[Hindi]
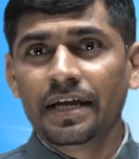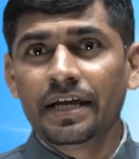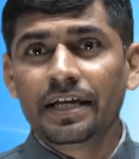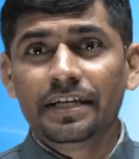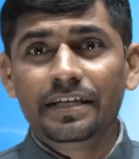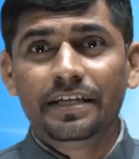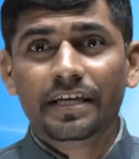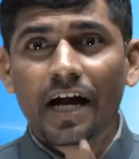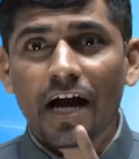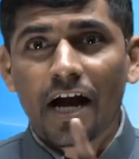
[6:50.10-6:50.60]

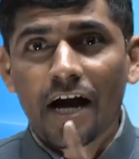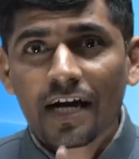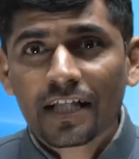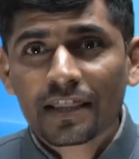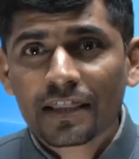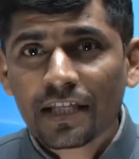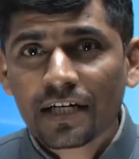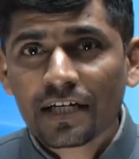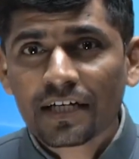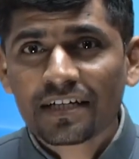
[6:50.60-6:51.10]
यहां
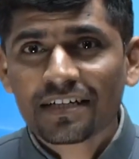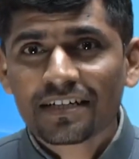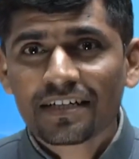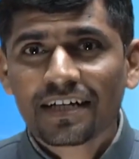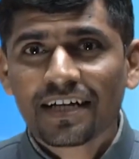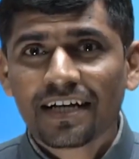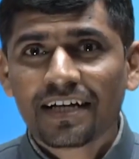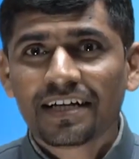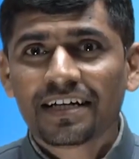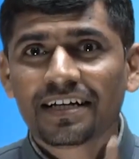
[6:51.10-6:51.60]
तक
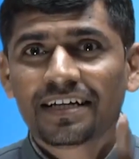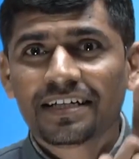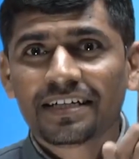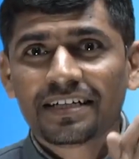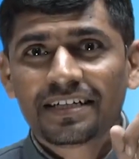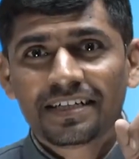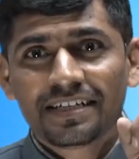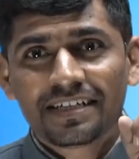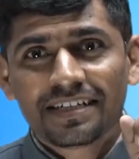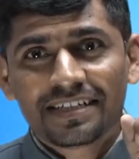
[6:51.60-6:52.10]

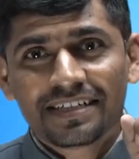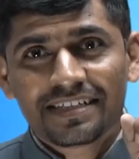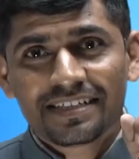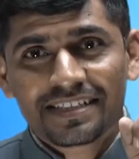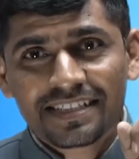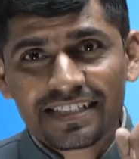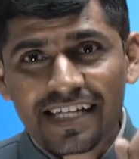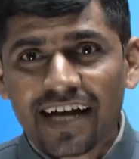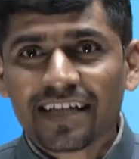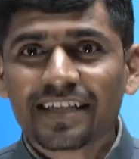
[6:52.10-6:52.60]

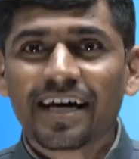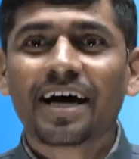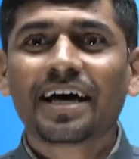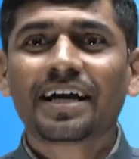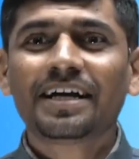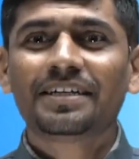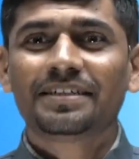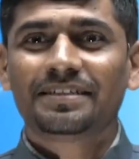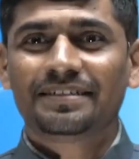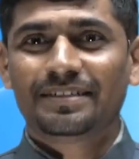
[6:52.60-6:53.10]

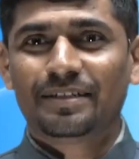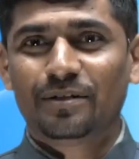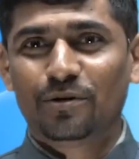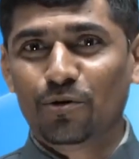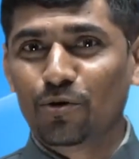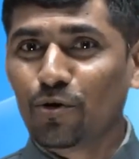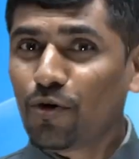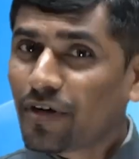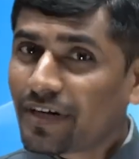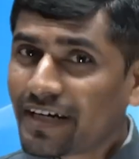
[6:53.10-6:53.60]
साधारण
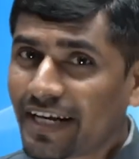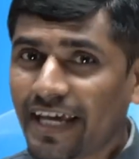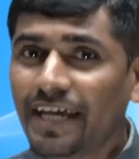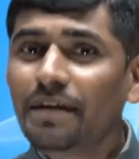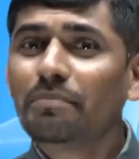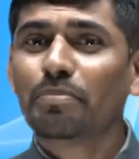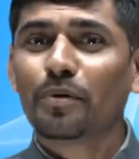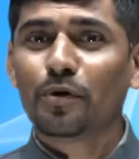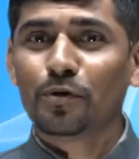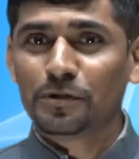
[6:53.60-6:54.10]
लोग नहीं
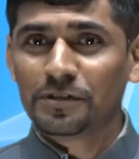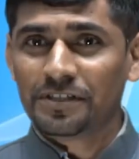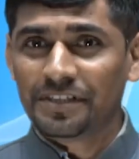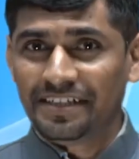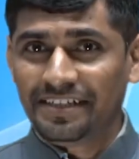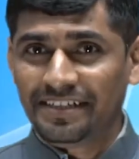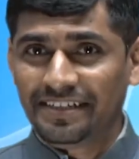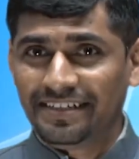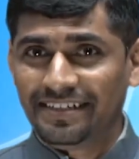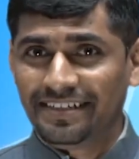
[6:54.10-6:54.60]
पहुंचते
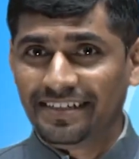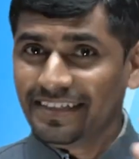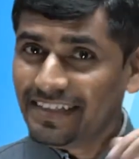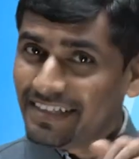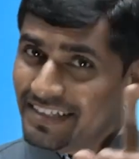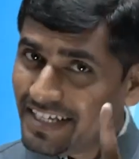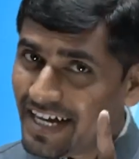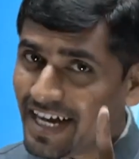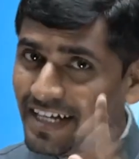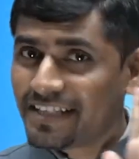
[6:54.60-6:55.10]

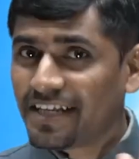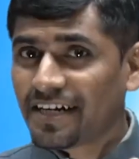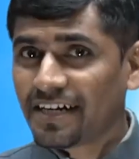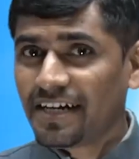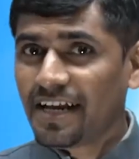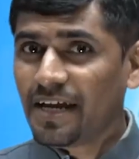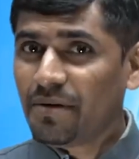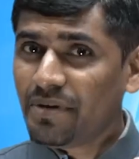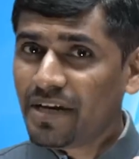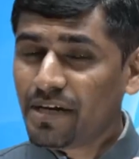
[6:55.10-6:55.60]
याद
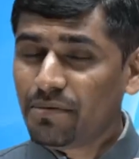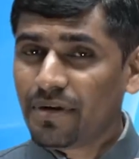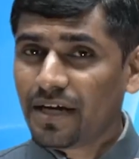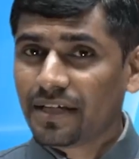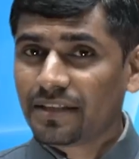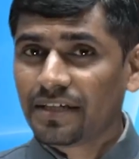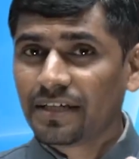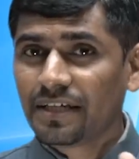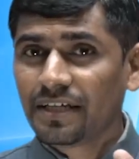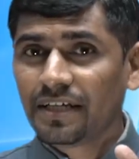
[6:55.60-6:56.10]
रखना है मेरी
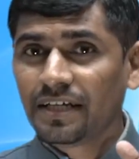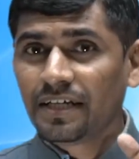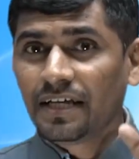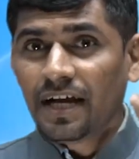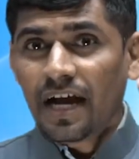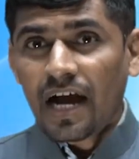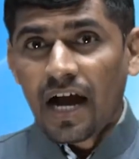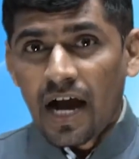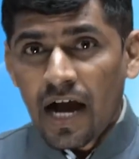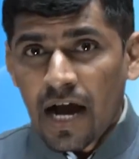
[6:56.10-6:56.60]

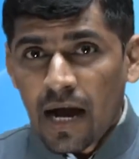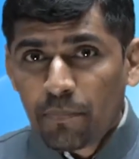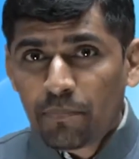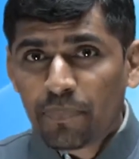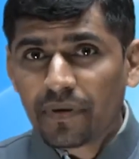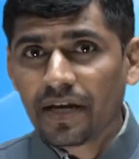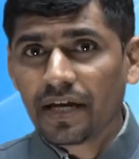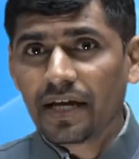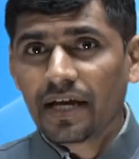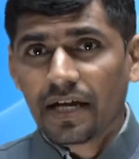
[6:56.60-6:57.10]
बात
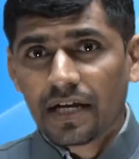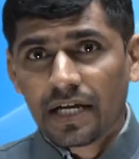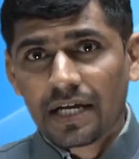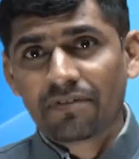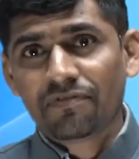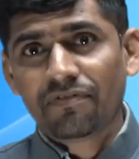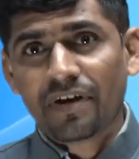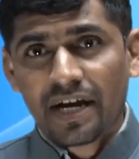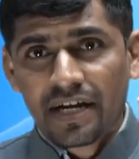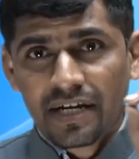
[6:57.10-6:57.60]
आपने अगर
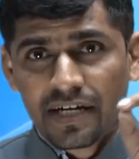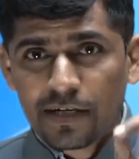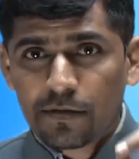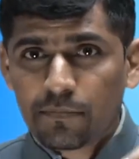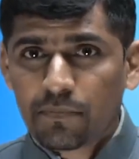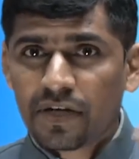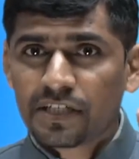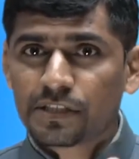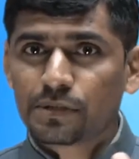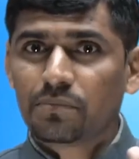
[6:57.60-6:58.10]
500
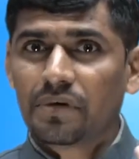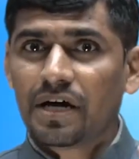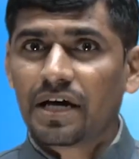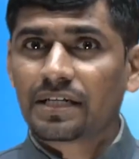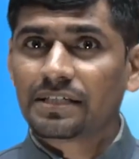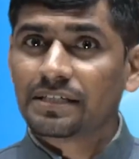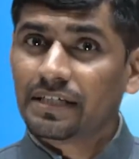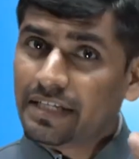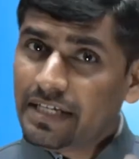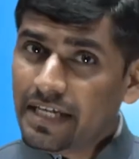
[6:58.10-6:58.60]
प्लस
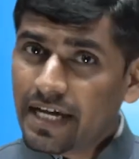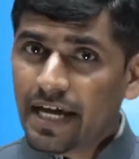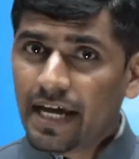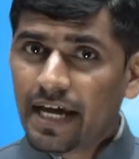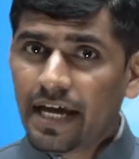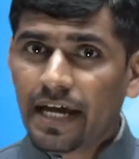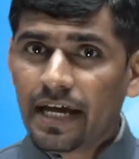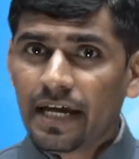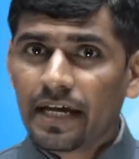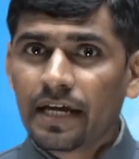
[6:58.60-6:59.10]
मार्क्स लिए
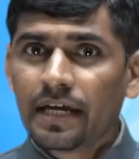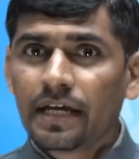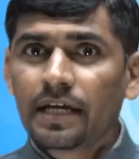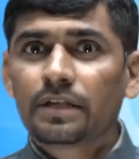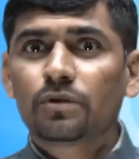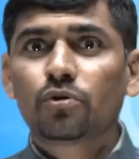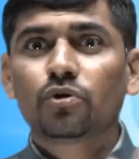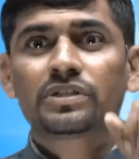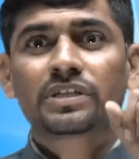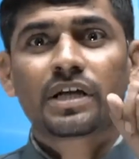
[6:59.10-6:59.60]
हैं
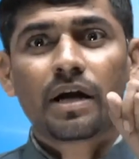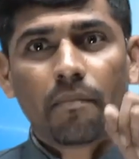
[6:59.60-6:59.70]
तो इसका